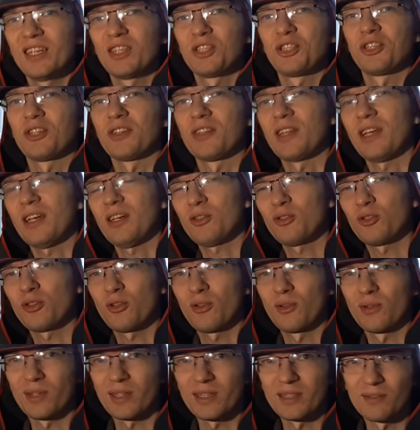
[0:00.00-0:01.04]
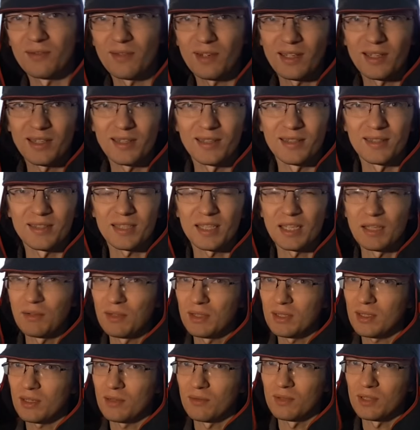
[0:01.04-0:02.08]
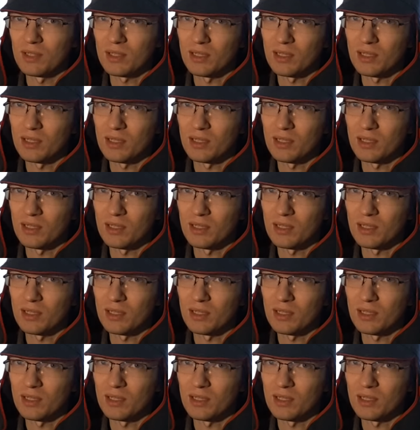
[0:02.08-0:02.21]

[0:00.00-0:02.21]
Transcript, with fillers: считаю, что развал Советского